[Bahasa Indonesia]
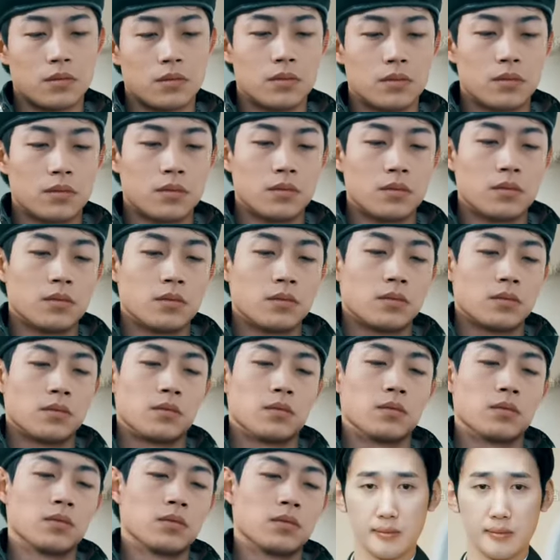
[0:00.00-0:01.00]
dari keluarga
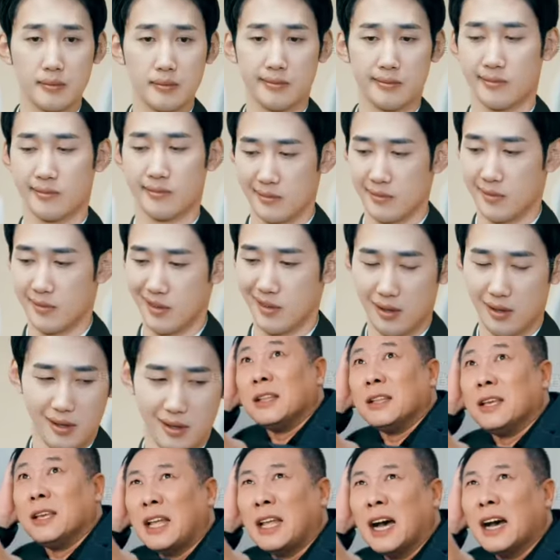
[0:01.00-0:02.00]
Sun di Yandu.
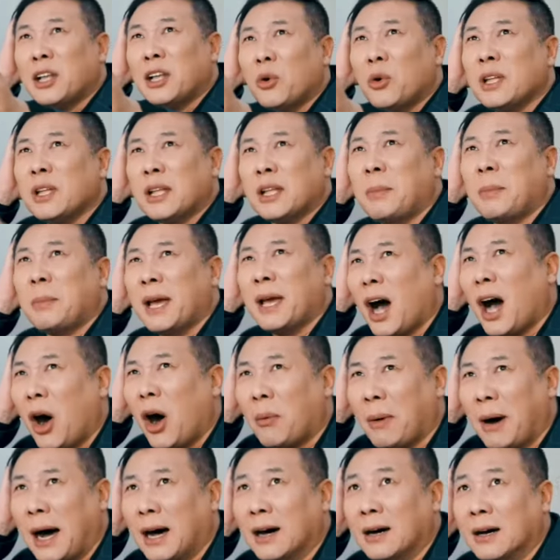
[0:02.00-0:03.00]
Bolehkah aku tahu
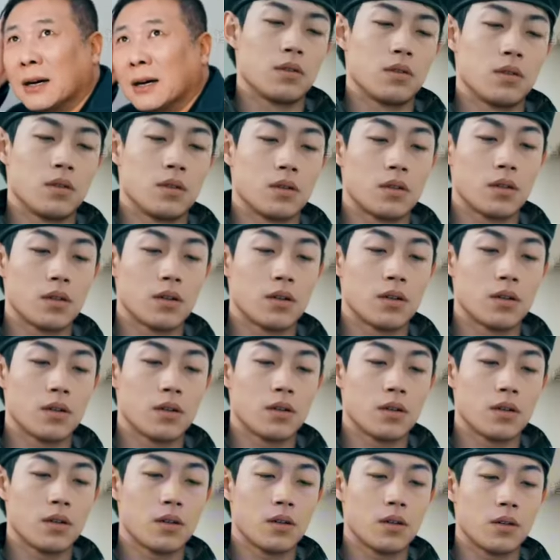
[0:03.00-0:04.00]
namamu?
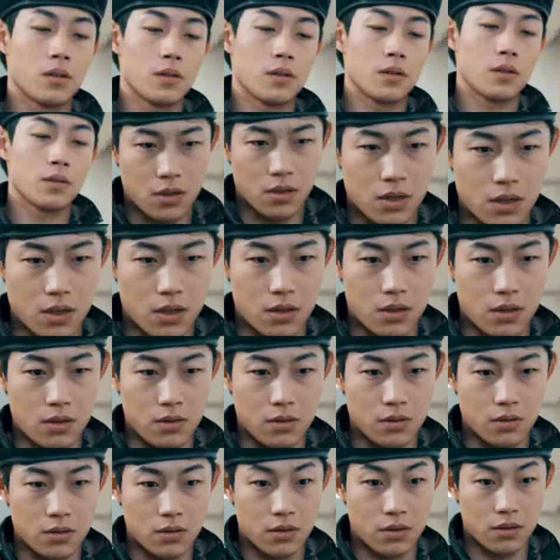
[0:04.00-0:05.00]
Namaku, Zhao
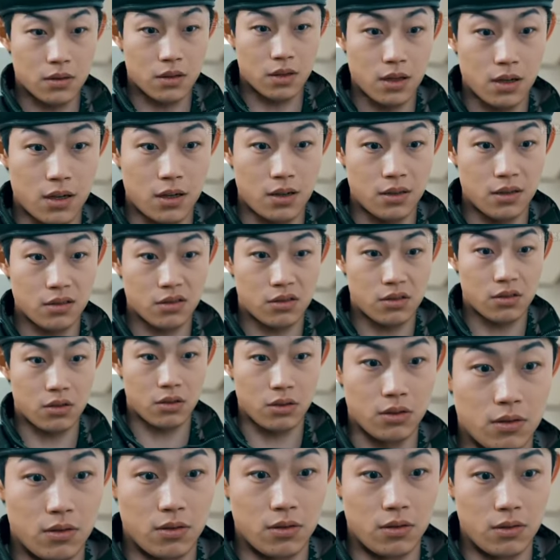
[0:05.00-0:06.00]
Chang
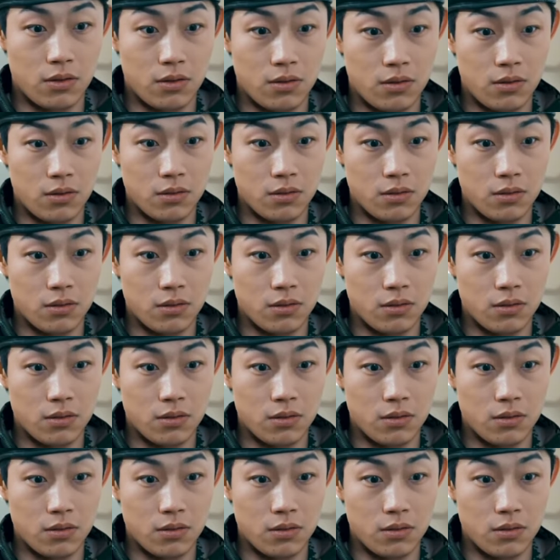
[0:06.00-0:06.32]
Kiong.